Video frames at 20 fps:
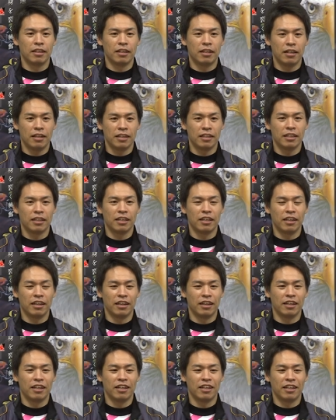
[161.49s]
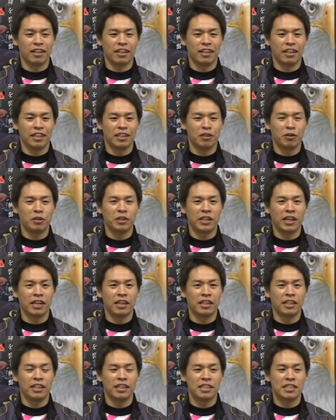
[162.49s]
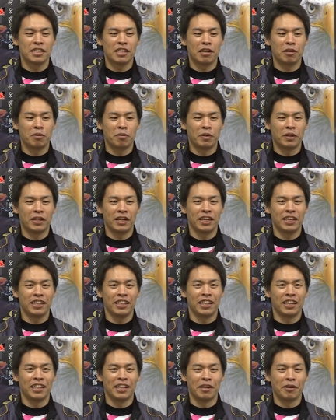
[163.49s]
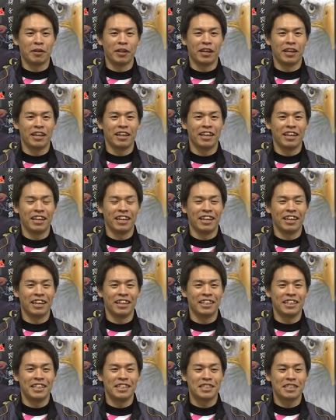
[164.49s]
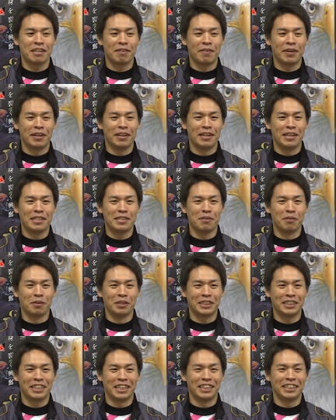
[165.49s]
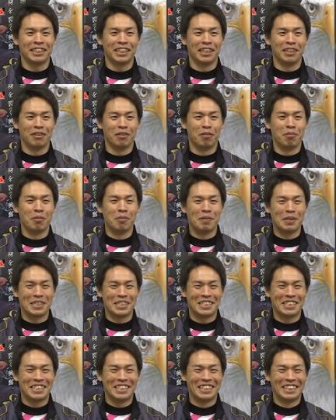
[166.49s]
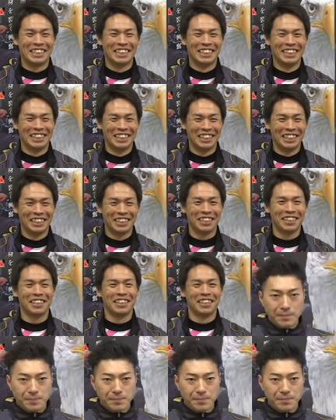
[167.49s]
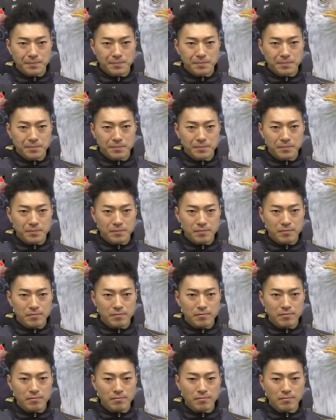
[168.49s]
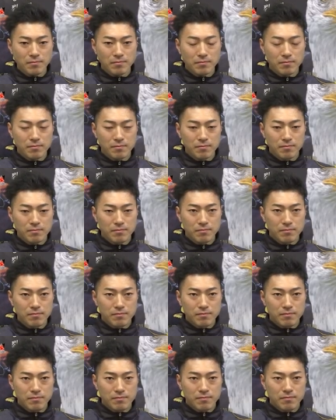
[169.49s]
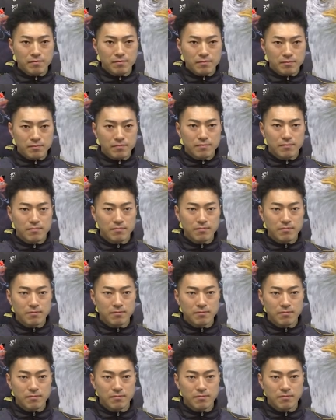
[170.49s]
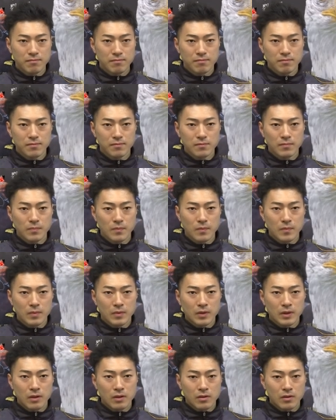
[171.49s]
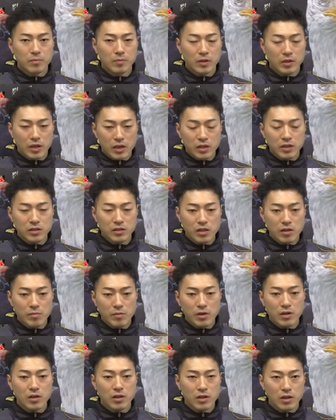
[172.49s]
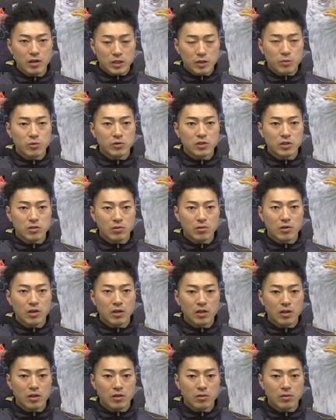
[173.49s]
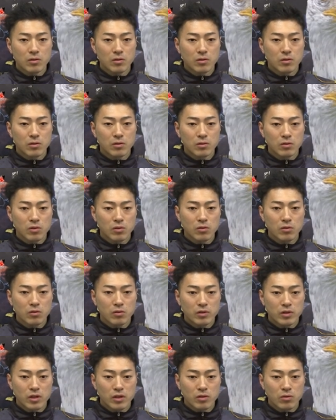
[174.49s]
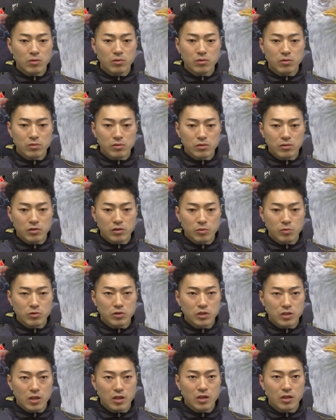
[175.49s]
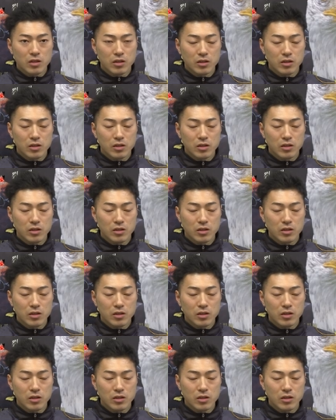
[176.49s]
はい、えー、人にね気使うのは大嫌いなので、えー、気使わないレースをしっかりしたいと思います、えレースは競輪祭以来となりますがどのように過ごしてらっしゃいました、まあ、競輪祭前から気持ちと体をこう整えていこうという気持ちで